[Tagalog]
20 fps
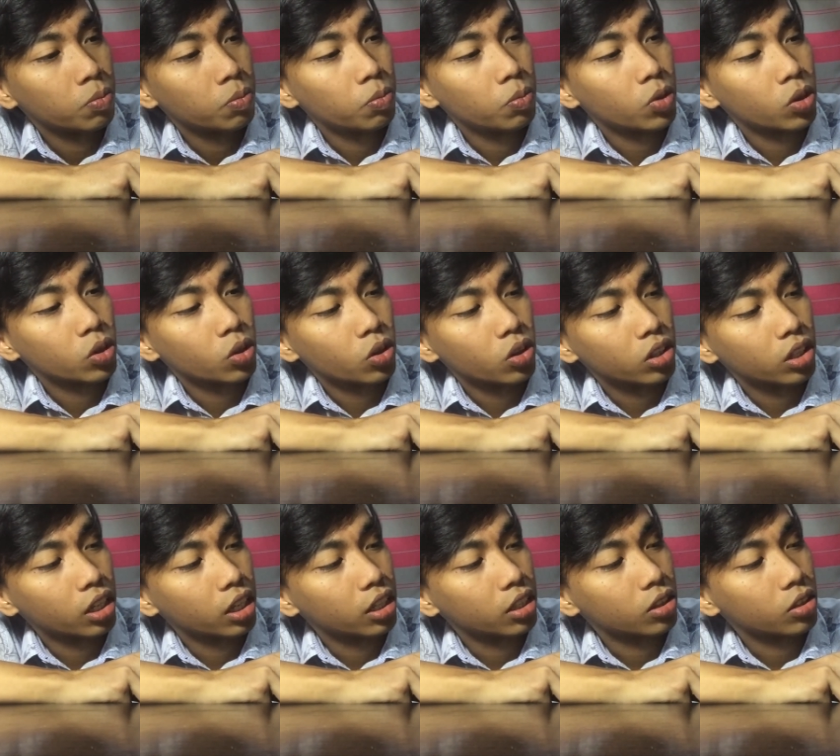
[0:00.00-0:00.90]
motor
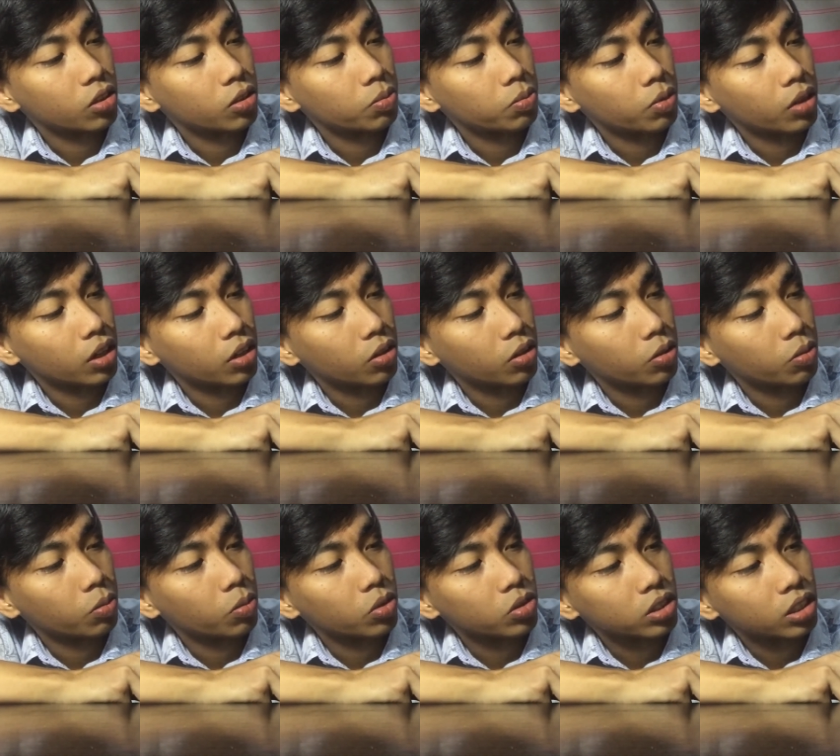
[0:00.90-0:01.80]
nito
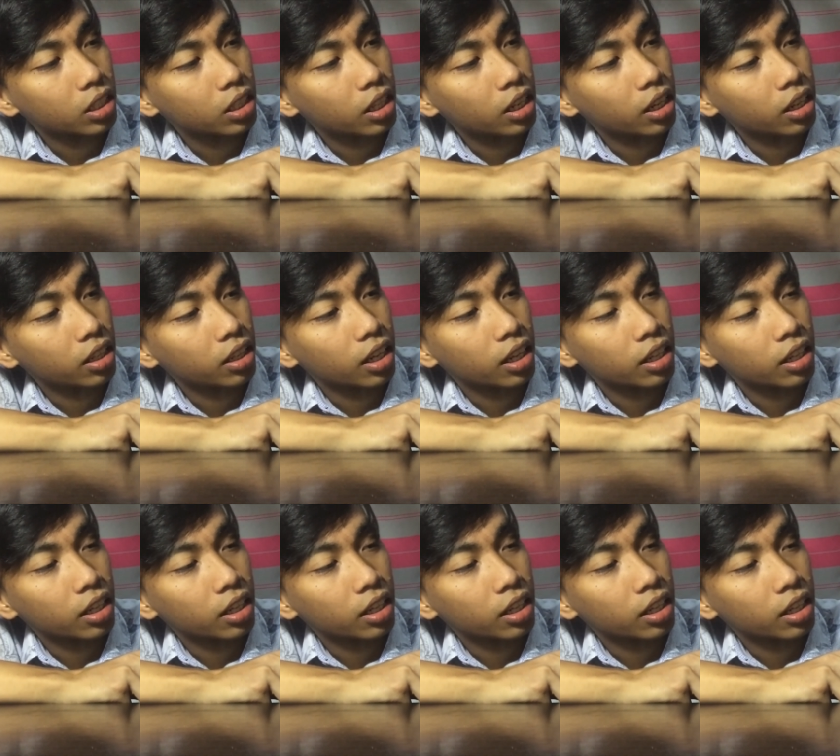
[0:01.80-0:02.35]
pero buksan na rin